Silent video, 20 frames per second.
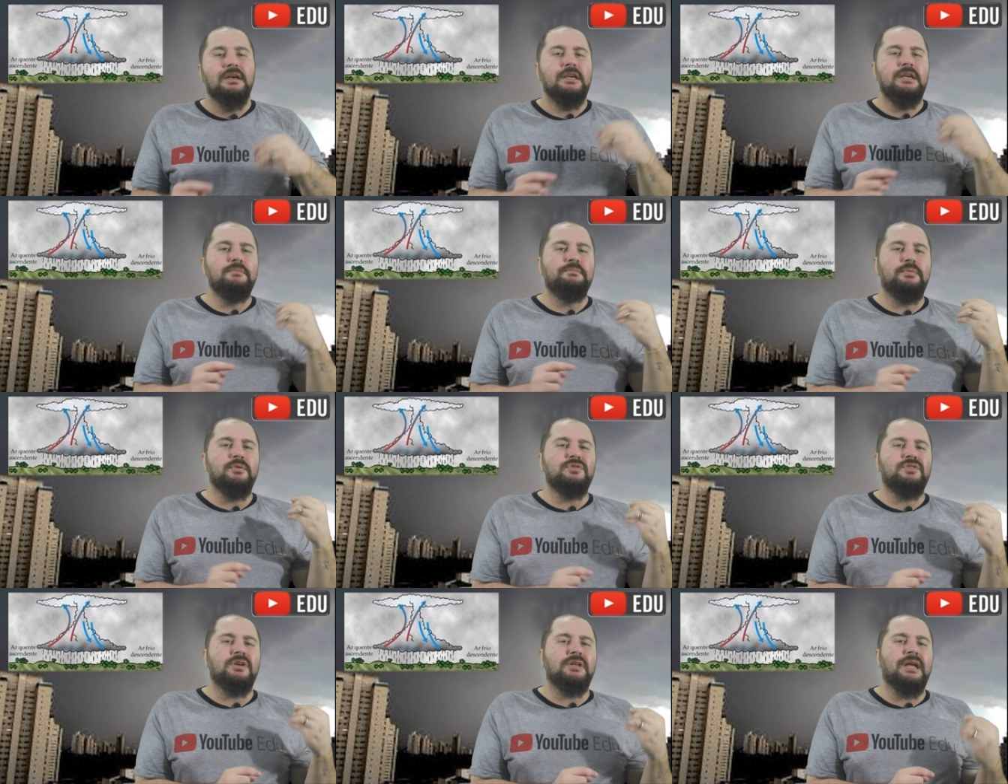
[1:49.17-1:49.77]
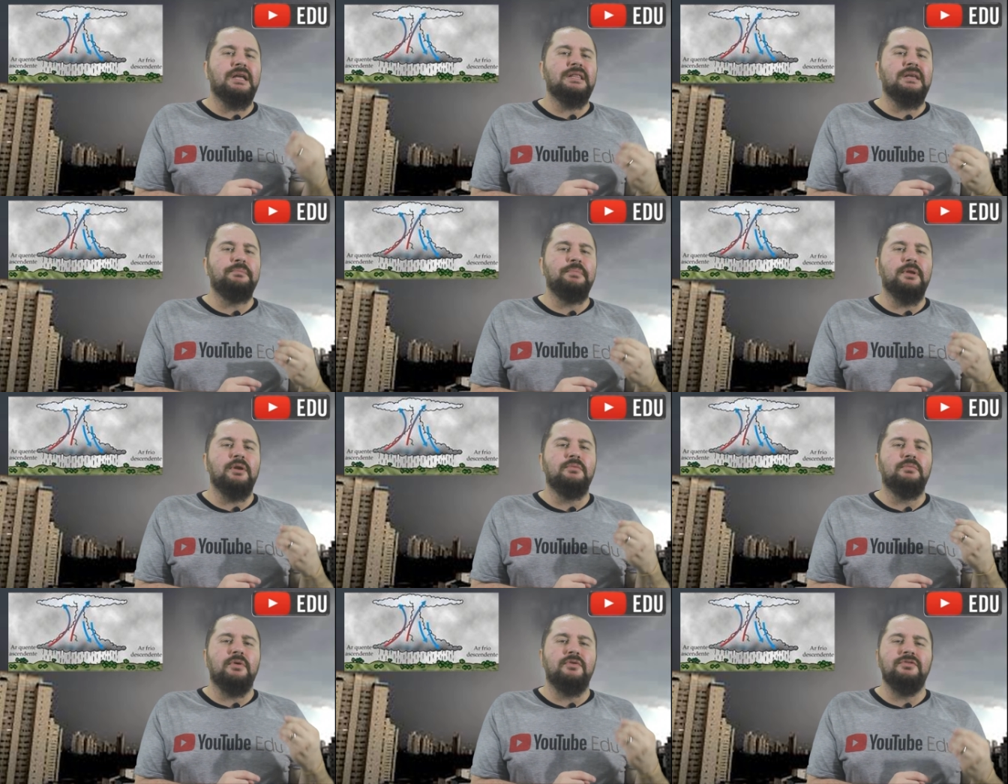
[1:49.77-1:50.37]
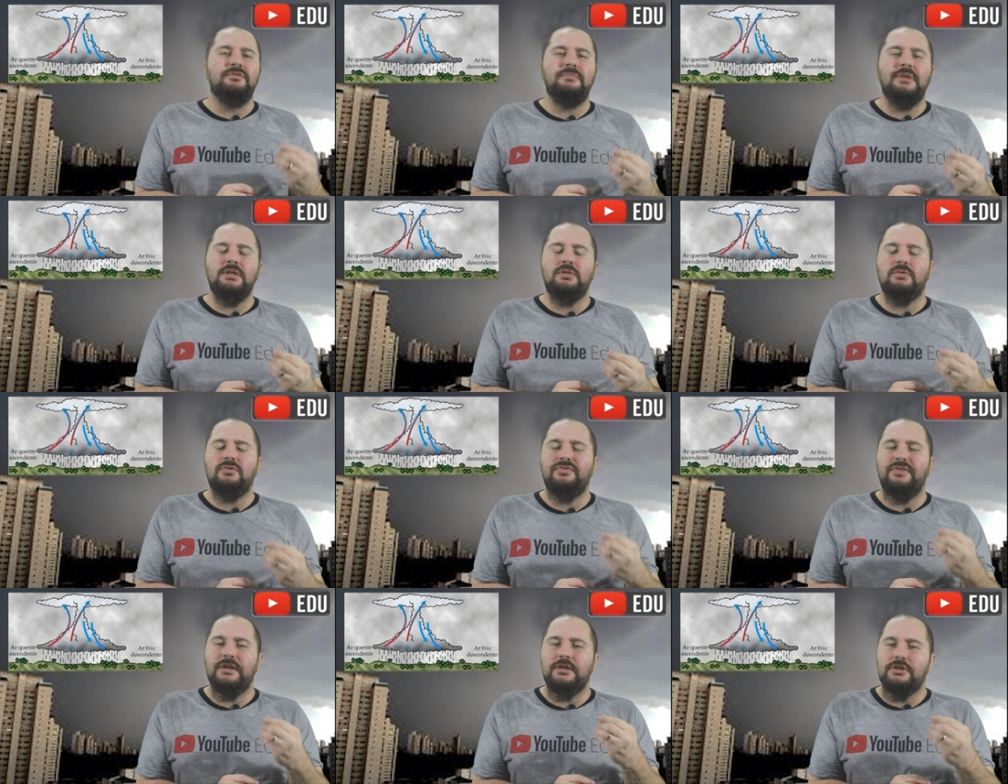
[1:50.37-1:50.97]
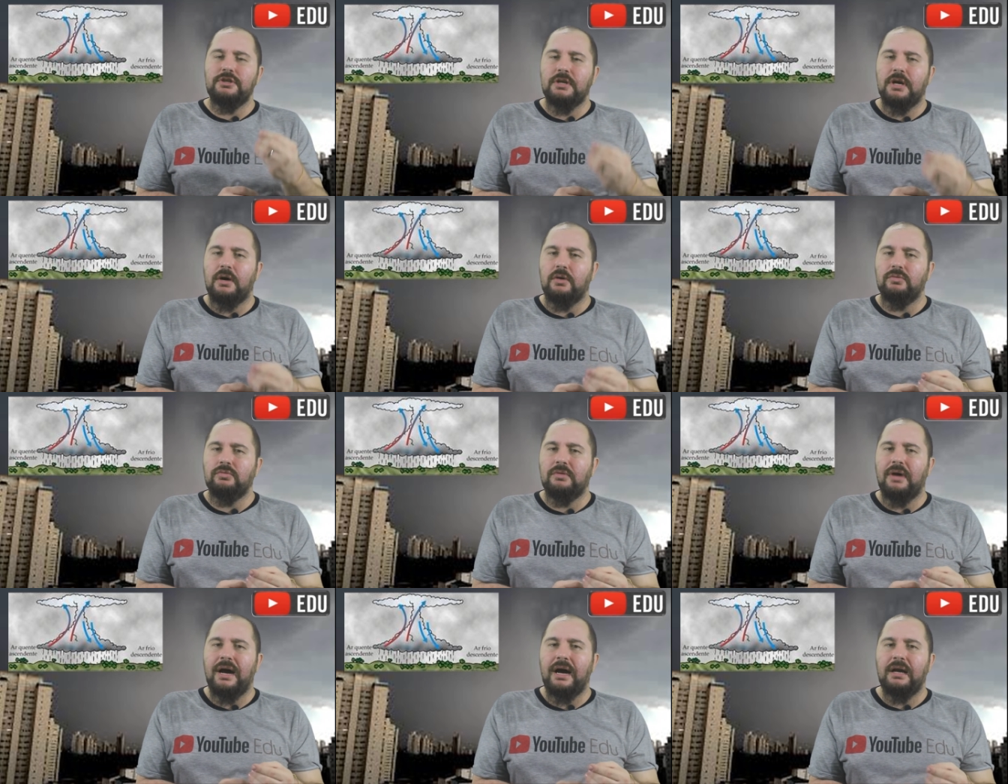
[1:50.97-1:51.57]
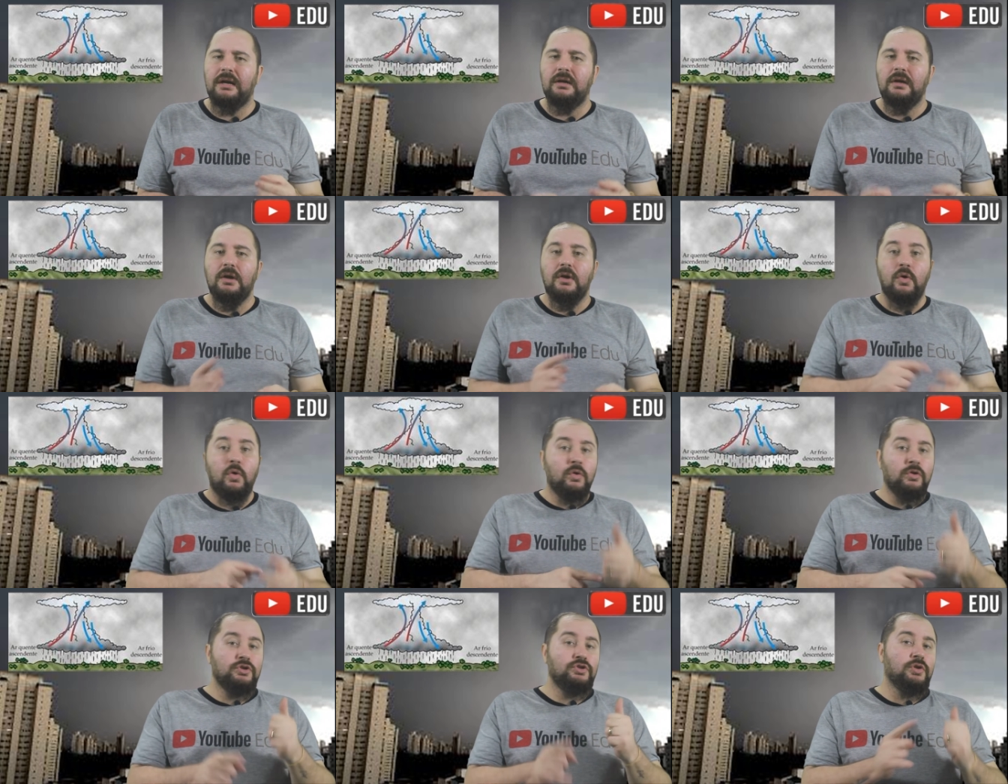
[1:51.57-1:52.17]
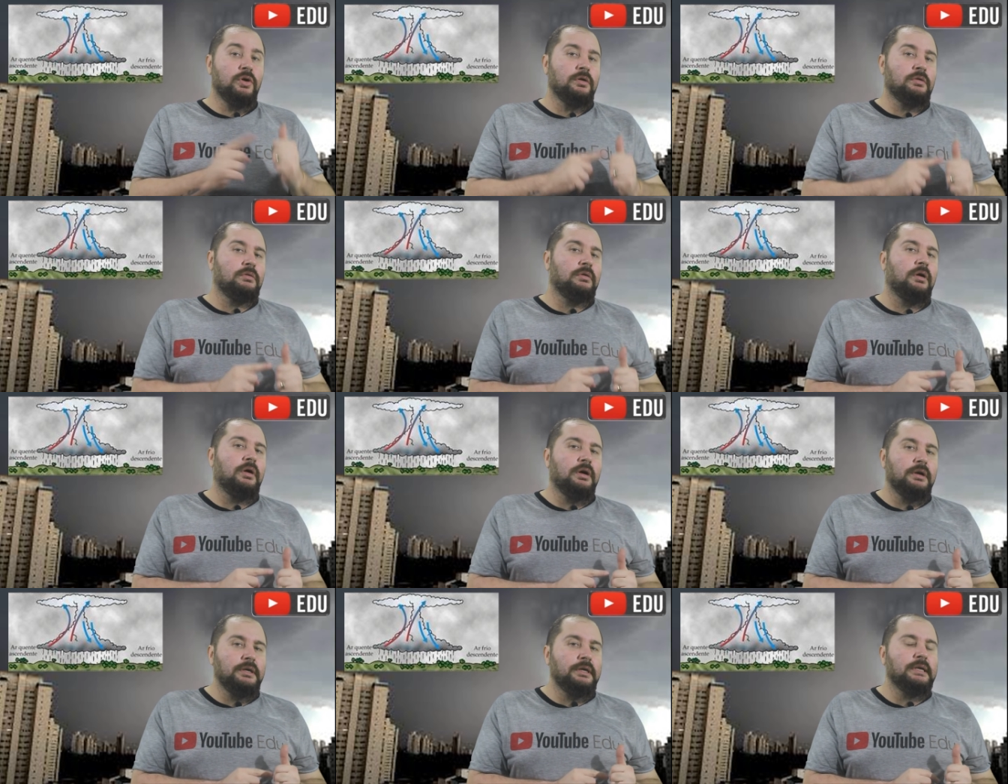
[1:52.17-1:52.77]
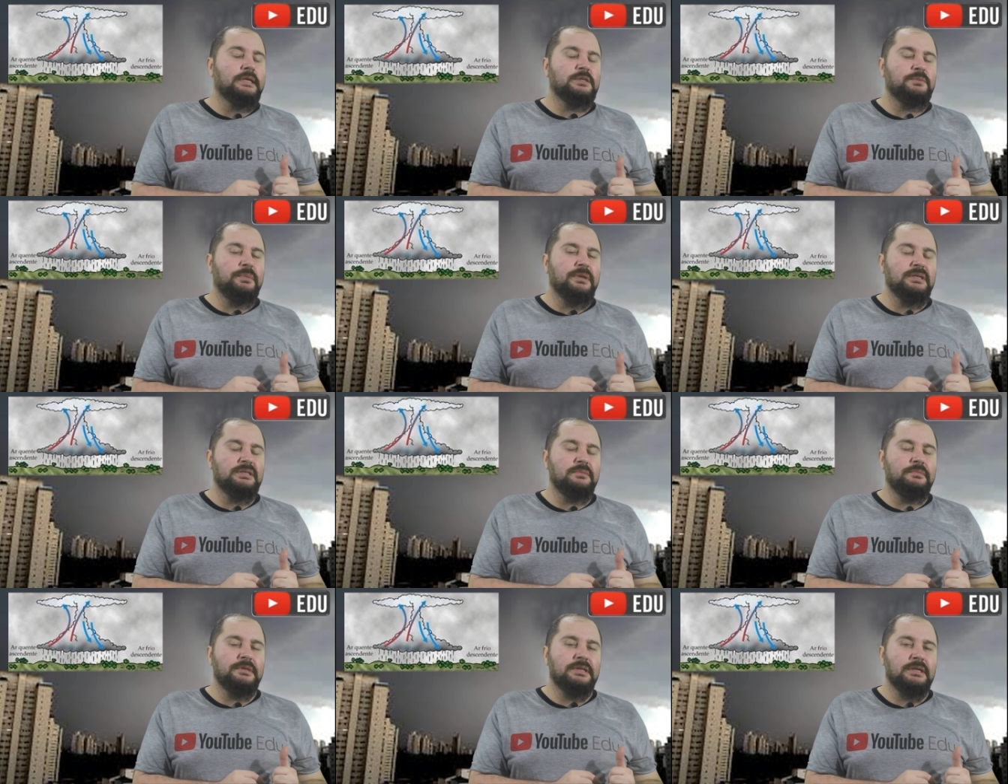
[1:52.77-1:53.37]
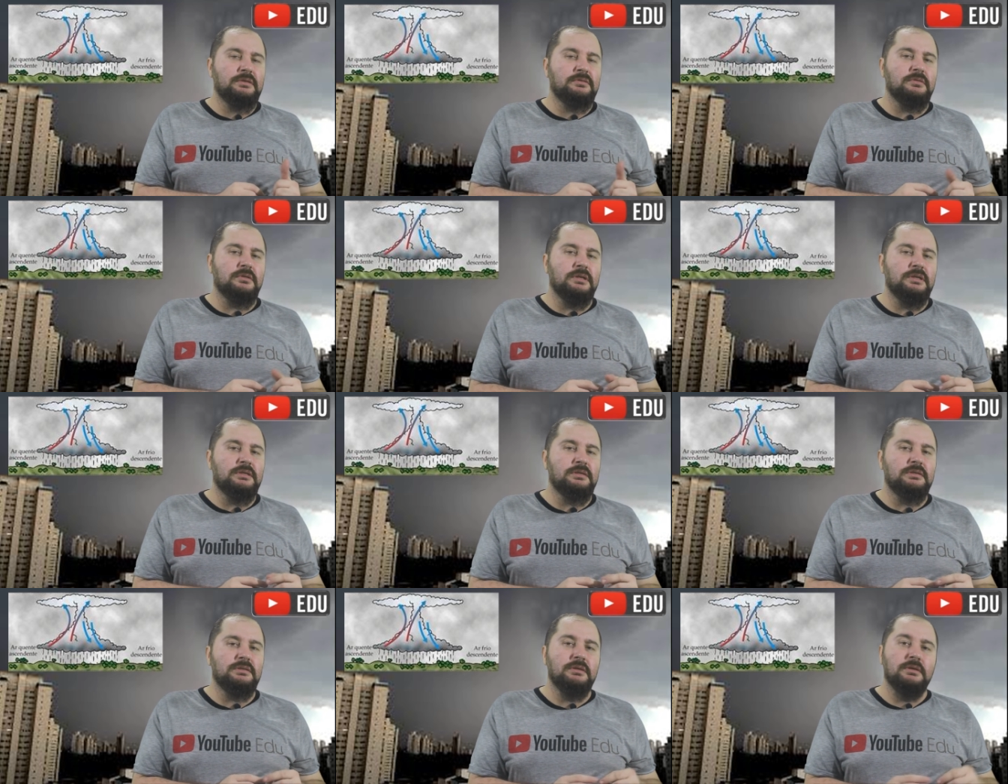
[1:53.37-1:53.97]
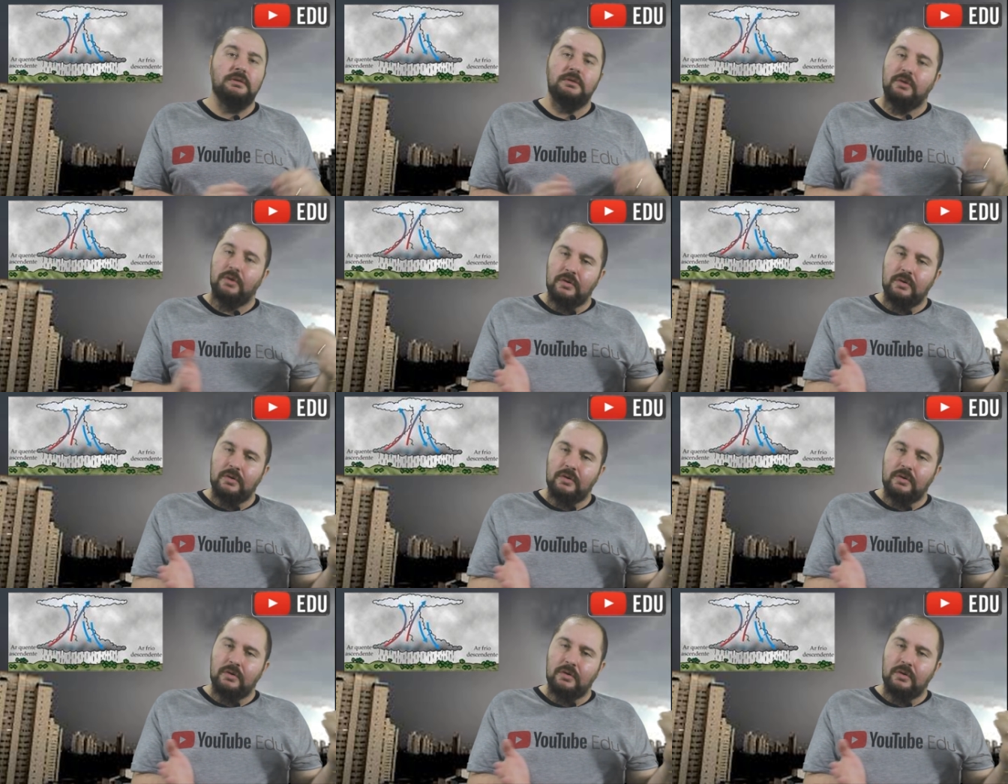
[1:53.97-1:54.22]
impulsionada pelo movimento vertical do ar, onde ocorrem as precipitações,